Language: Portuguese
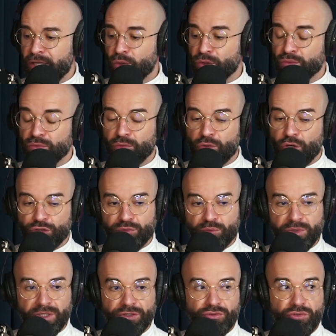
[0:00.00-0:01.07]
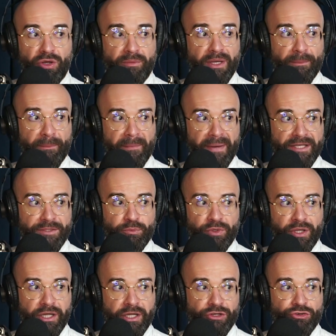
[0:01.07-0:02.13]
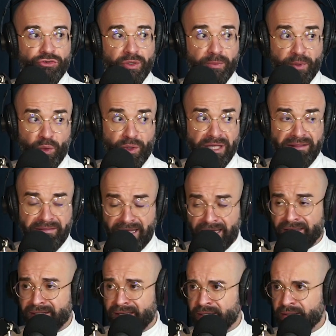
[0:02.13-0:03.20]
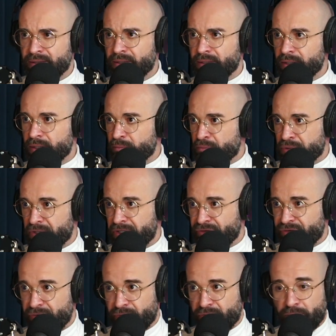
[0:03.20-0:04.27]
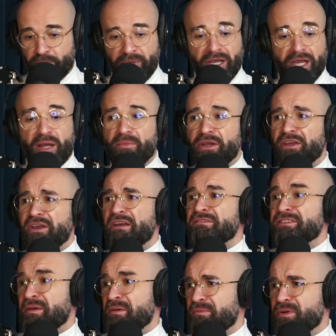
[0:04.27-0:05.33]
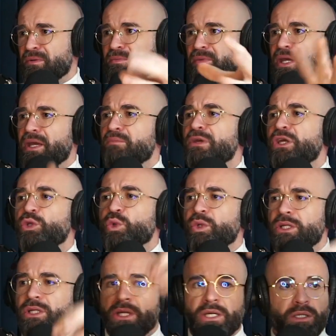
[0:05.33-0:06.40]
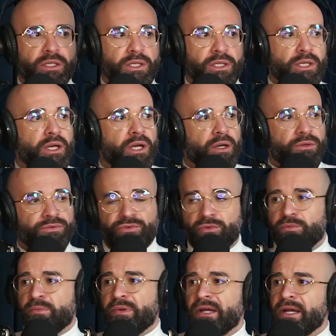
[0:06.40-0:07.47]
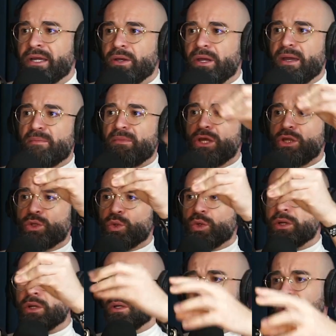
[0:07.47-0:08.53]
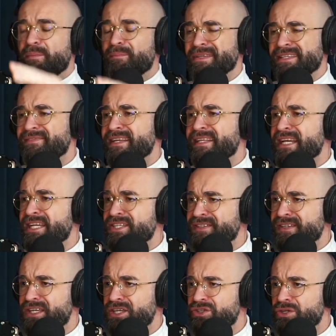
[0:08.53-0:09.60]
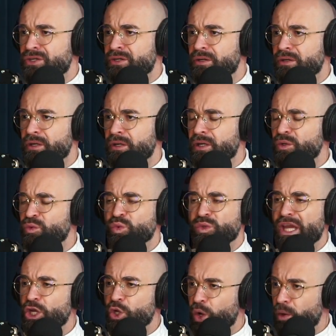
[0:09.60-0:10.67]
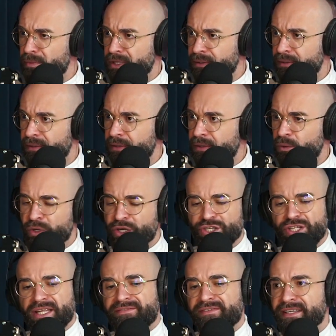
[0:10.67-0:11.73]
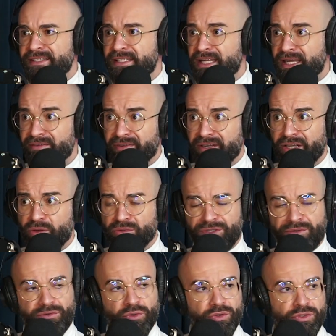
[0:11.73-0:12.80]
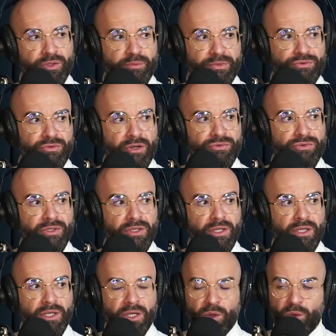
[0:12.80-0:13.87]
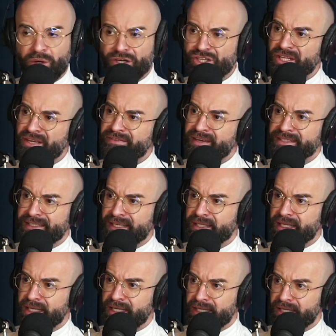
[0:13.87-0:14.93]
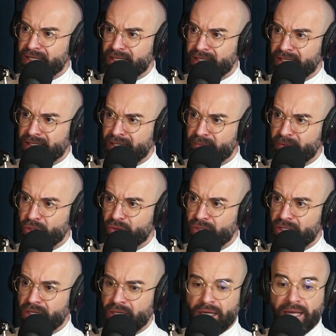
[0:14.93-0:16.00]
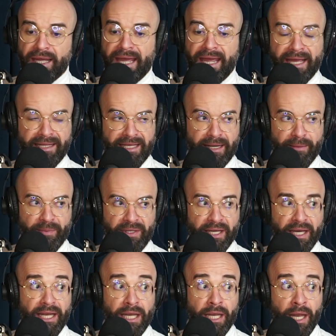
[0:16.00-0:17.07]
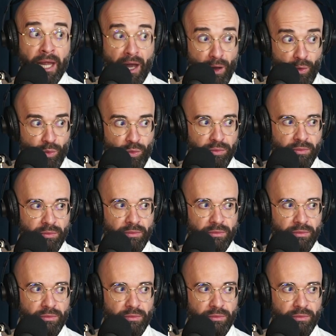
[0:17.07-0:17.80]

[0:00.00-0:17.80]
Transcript: Eu não gosto muito desse nome, mas por que, que a gente usa? Porque é o que tem, tá? Porque assim, pegamos aqui, ah, é mentoria. É, eu vou pegar aqui, é mentor. Mas a verdade é a seguinte: não tem nome. O que a gente está fazendo ali, falei inclusive ontem pro pessoal, né? o que a gente está fazendo ali na, na mentoria é terapia? Não.